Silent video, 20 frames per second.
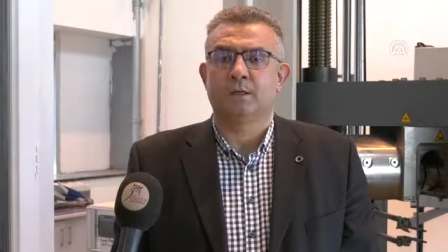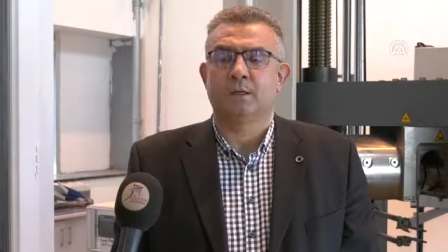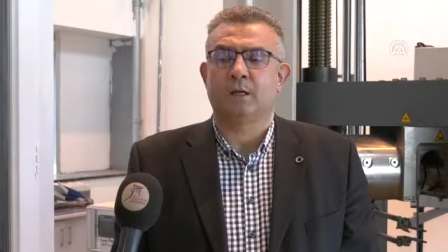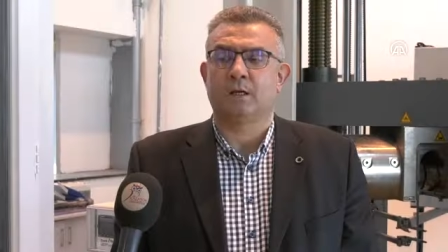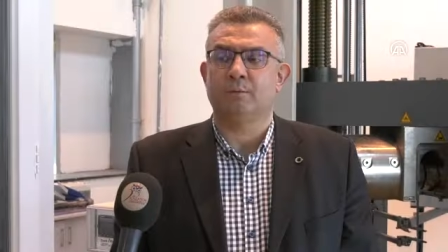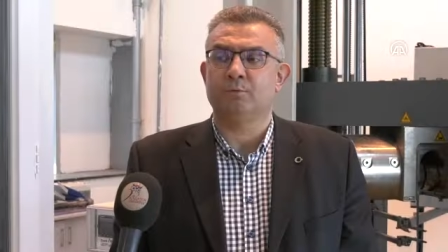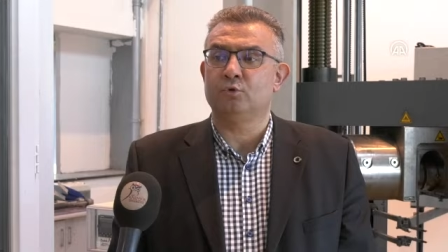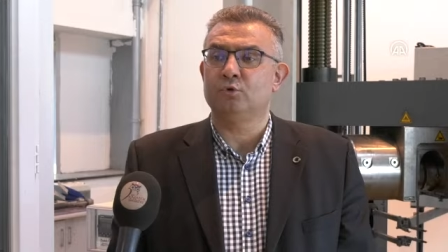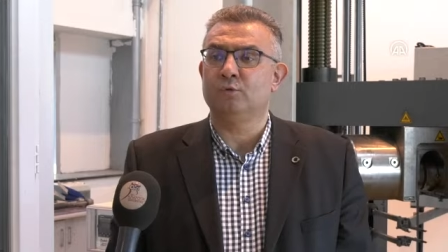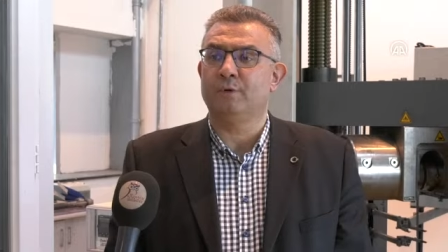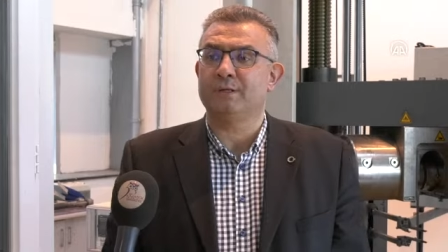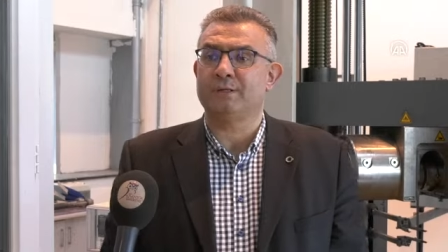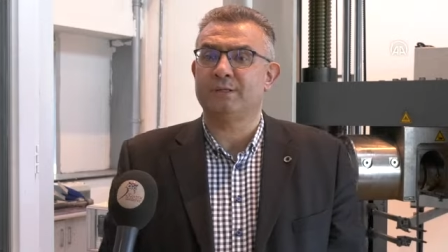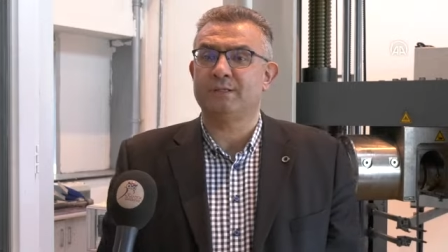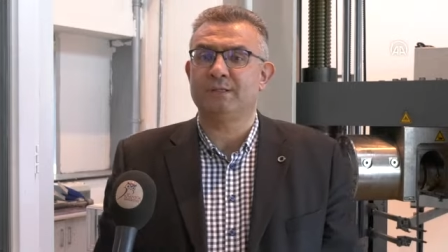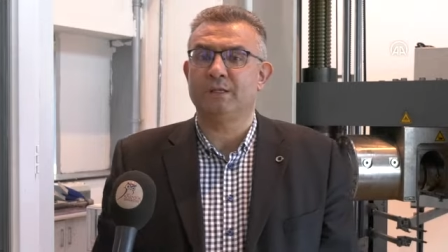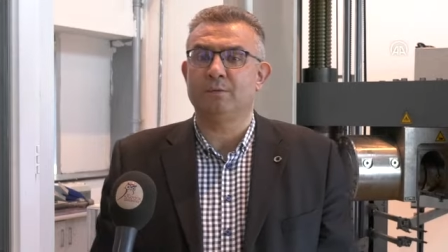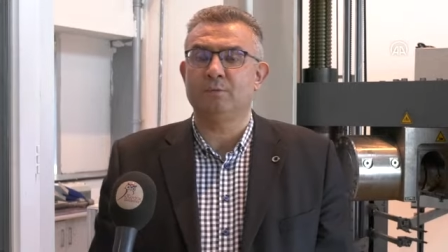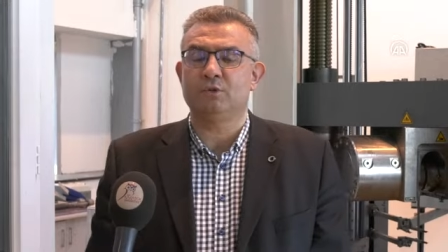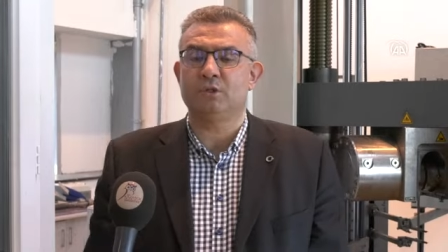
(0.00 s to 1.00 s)
Karabük
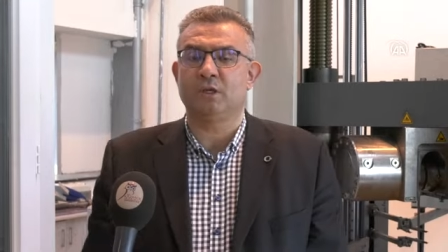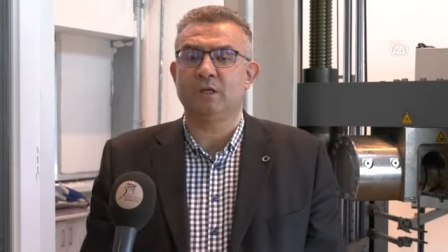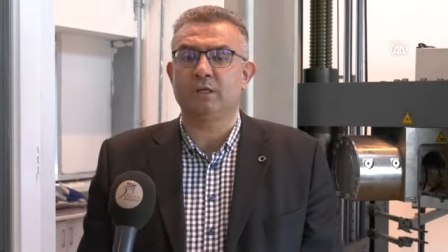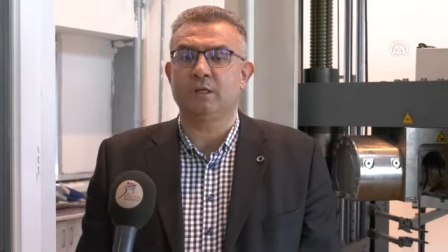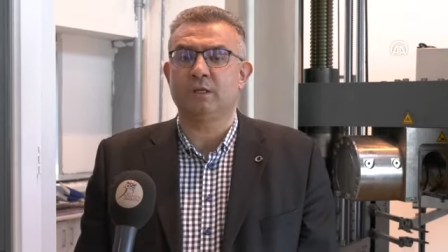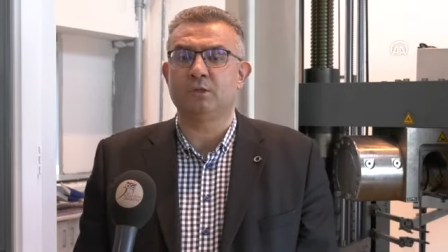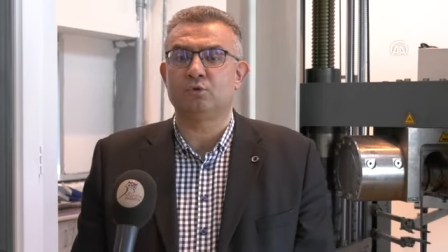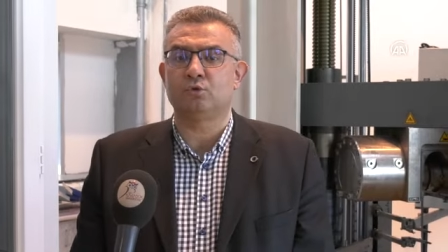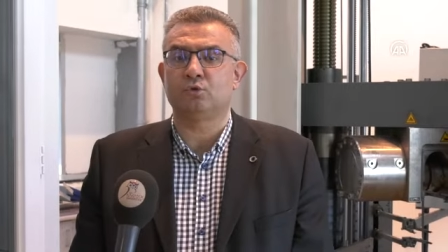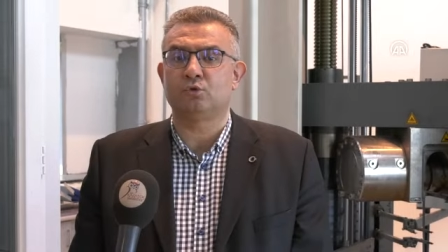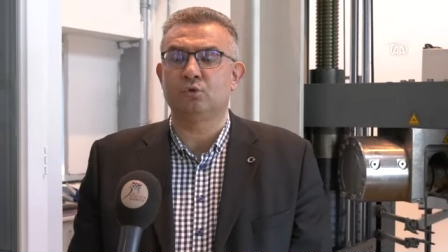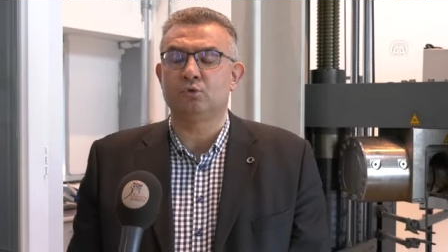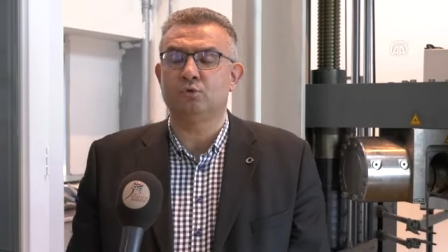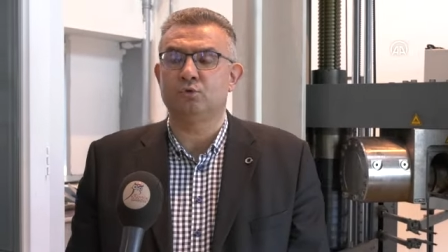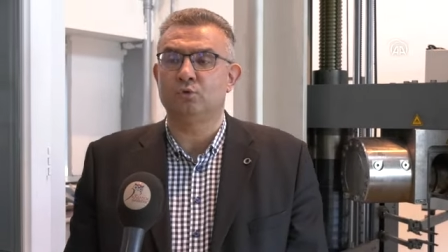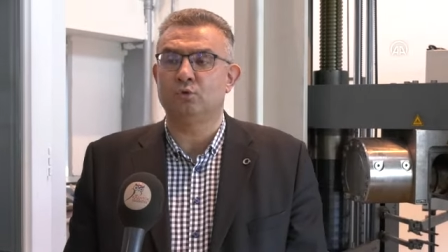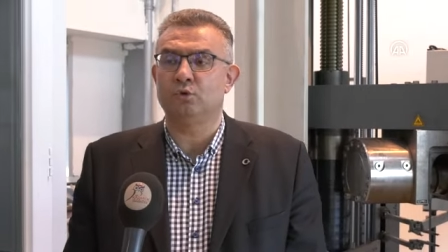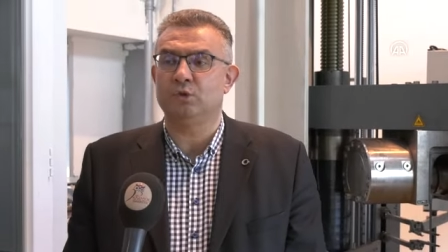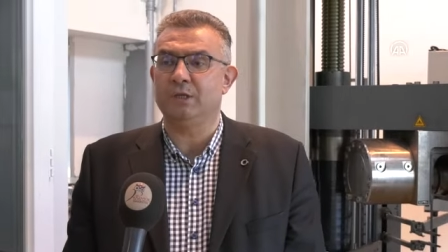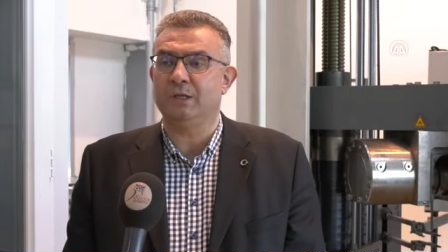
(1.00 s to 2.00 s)
Üniversitesi Demirçelik Enstitüsü
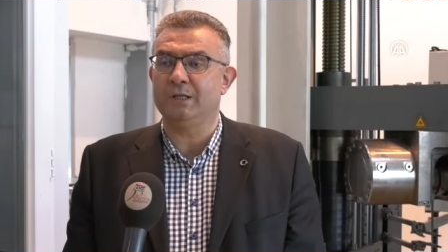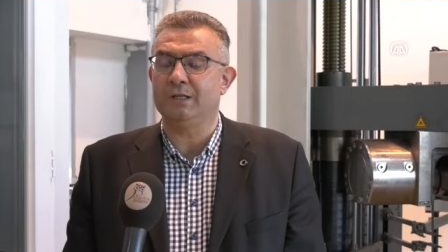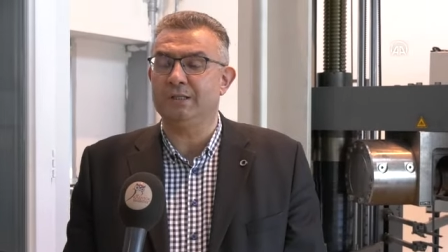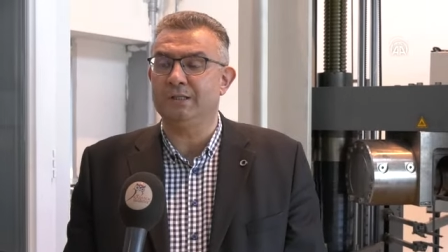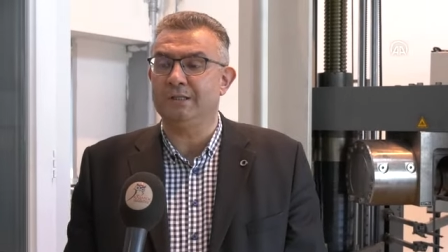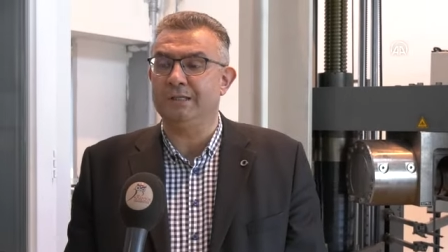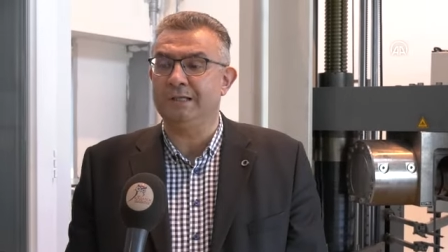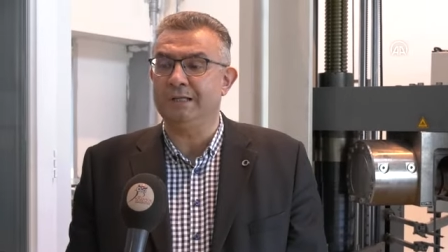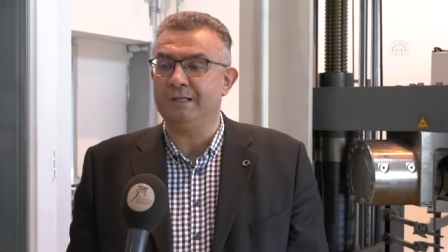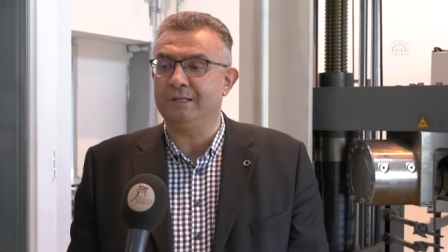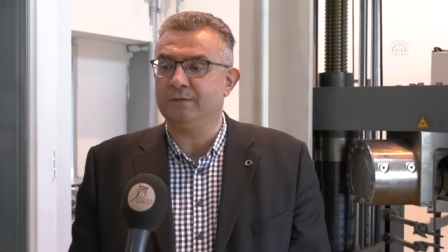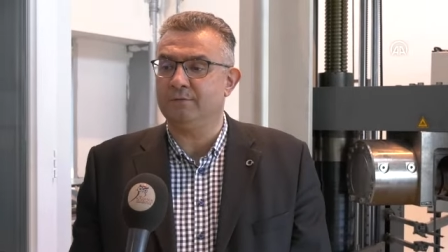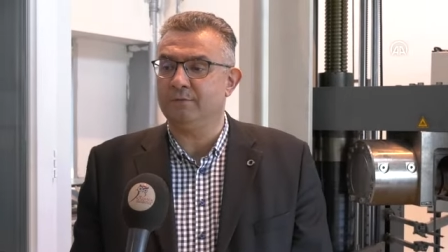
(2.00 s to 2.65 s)
Türkiye'nin ilk